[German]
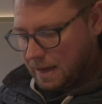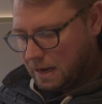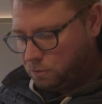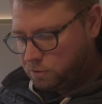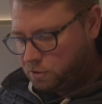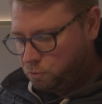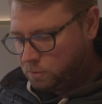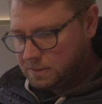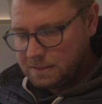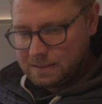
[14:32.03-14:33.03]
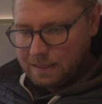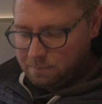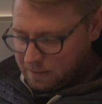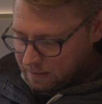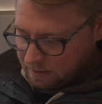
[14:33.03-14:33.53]

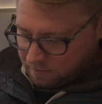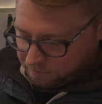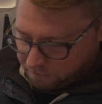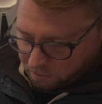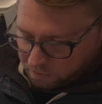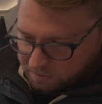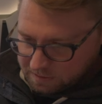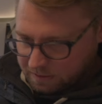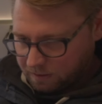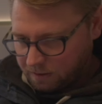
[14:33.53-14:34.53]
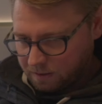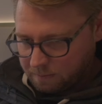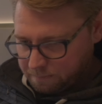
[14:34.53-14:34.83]
Auszugssystem hier für unsere